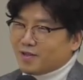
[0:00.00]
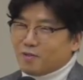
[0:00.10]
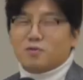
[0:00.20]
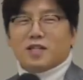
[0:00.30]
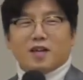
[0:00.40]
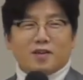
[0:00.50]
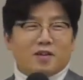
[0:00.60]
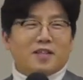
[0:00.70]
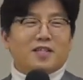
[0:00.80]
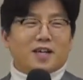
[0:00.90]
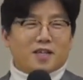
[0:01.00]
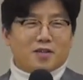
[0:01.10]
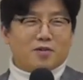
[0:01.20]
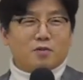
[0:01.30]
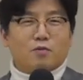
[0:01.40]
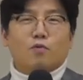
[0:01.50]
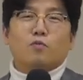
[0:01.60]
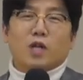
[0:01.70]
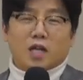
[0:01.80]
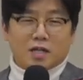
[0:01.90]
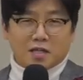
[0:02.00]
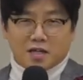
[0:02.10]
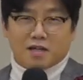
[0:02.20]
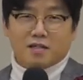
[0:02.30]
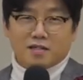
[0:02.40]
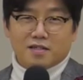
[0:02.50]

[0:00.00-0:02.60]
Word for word: 너무나 당연한 이야기는 공부를 안 하니까.